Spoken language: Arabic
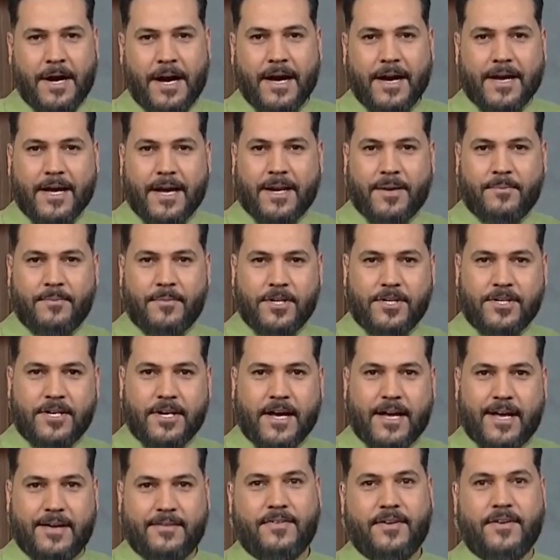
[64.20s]
قرمشه
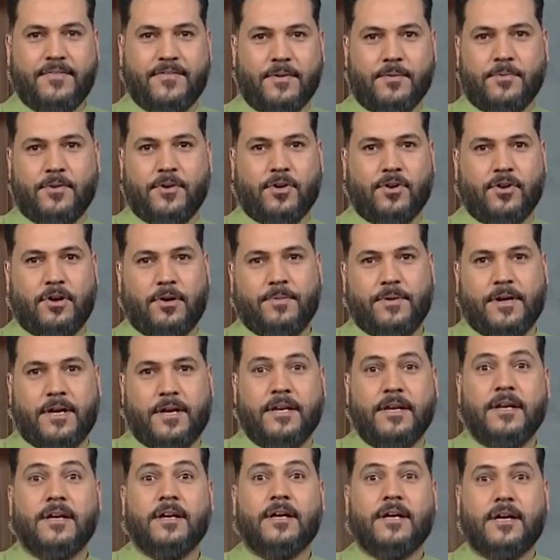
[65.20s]
خفيفه من الروبيان
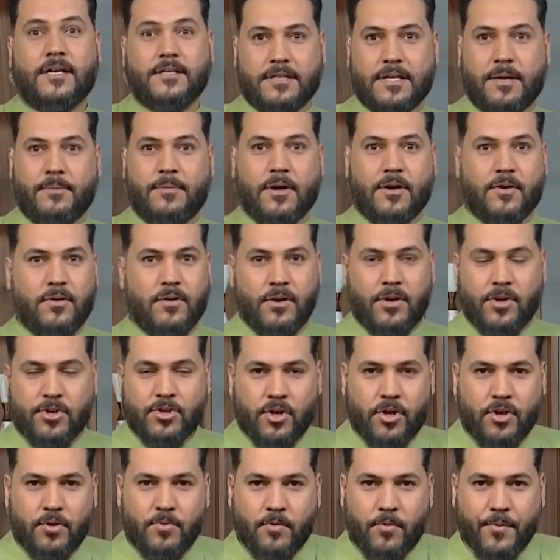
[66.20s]
الطبق كلش
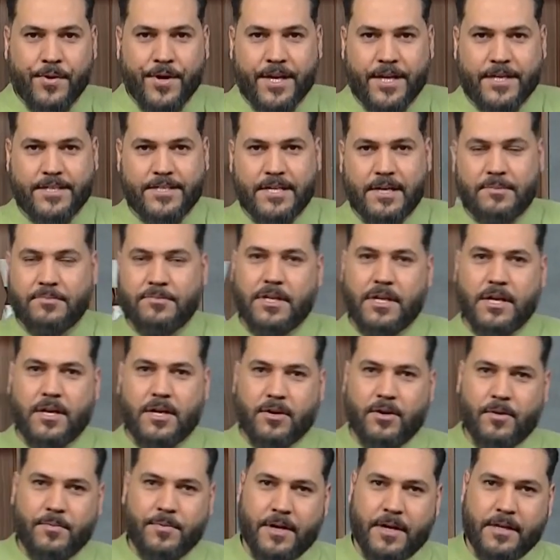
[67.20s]
حلو ممكن استبدل
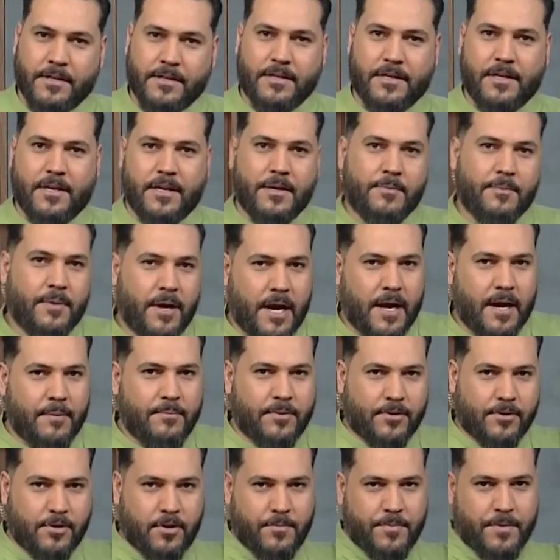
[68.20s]
الروبيان اللي ما حاب
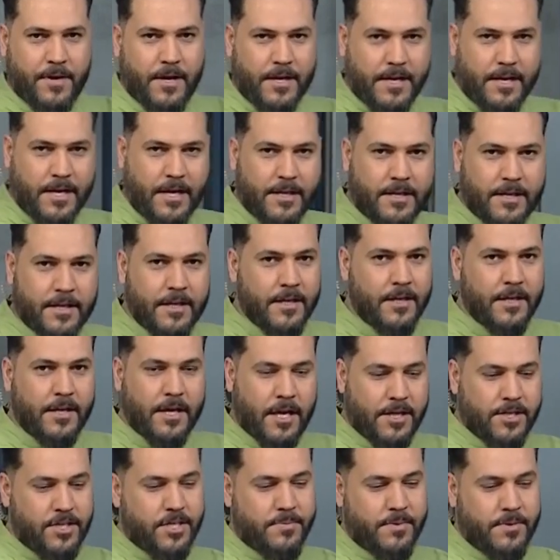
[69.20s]
الروبيان يعني
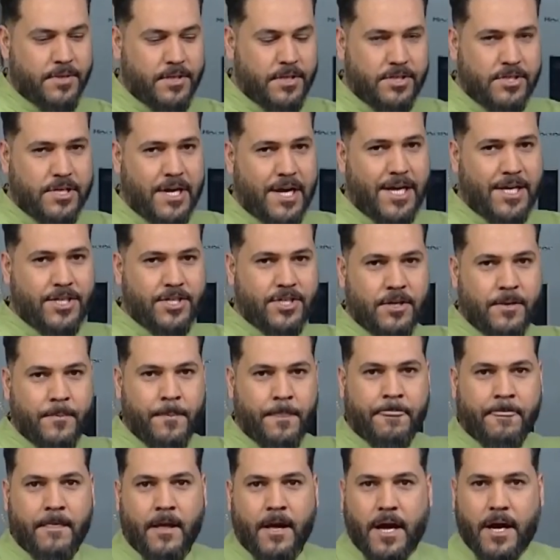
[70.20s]
اجيب الدجاج
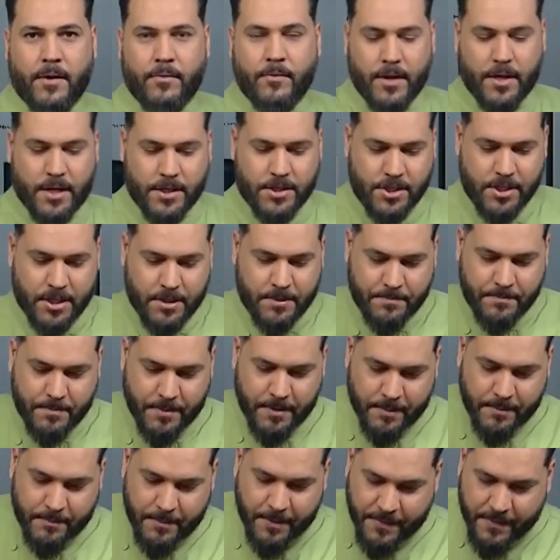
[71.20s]
او اجيب
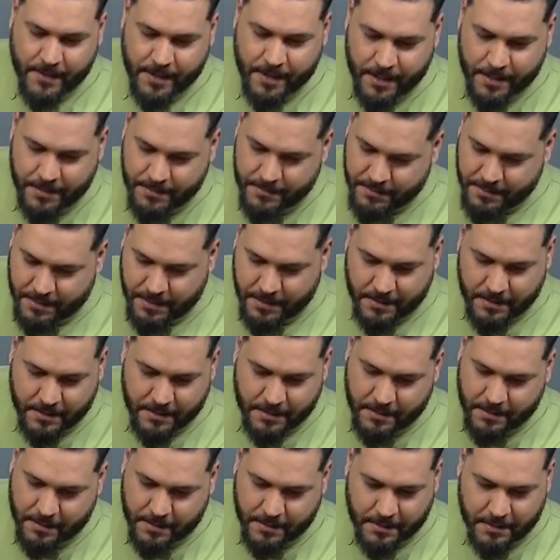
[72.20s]
مثلا
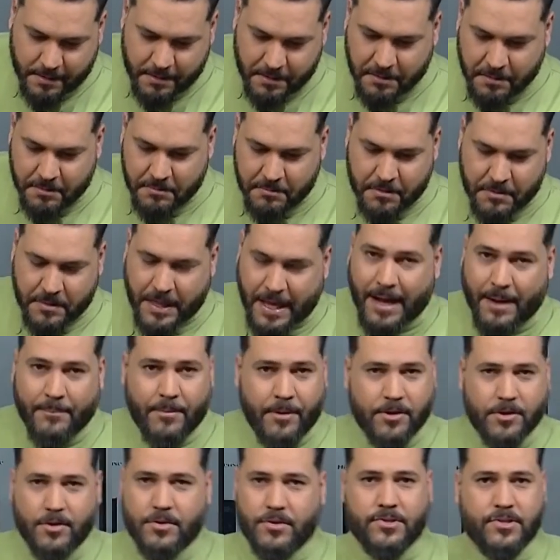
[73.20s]
آه، اذا
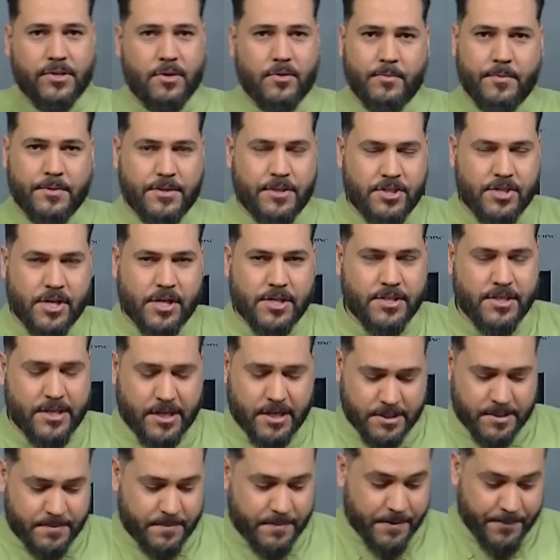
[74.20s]
حبيت انه اسوي بالدجاج
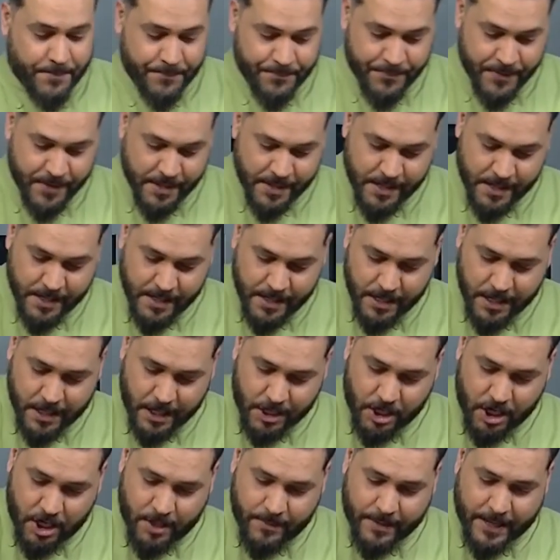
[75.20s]
الكريسبي
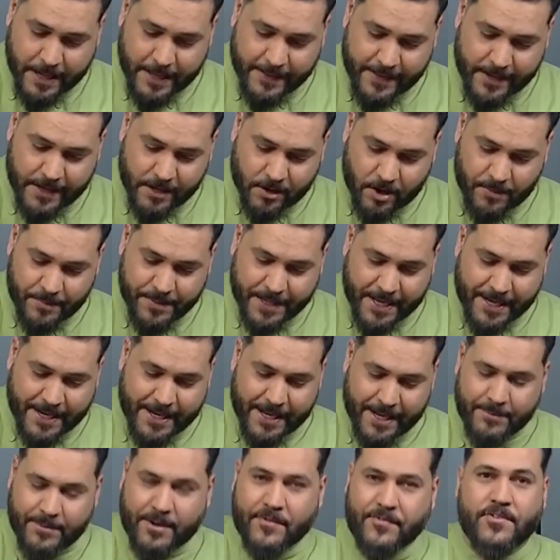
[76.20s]
اليوم هذا الروبيان
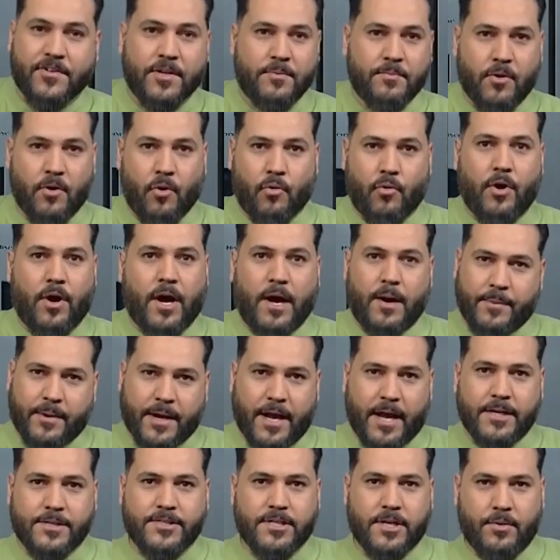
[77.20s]
هم نفس الموضوع هم
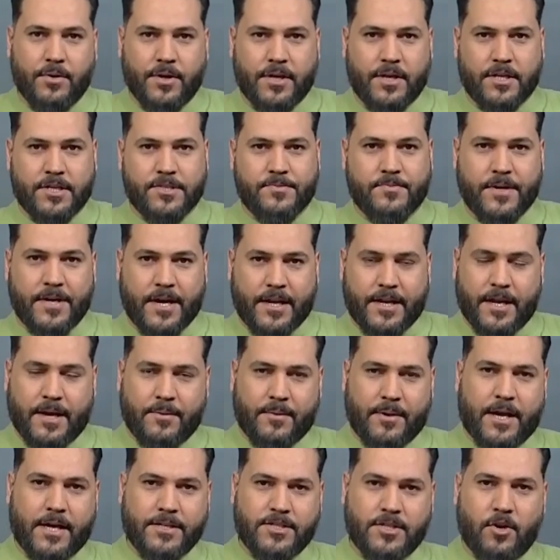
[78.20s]
راح اسوي كريسبي يعني هم
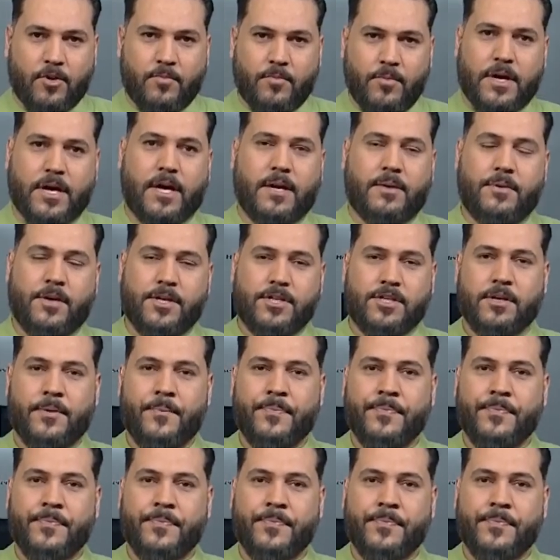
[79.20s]
راح اسوي مقرمش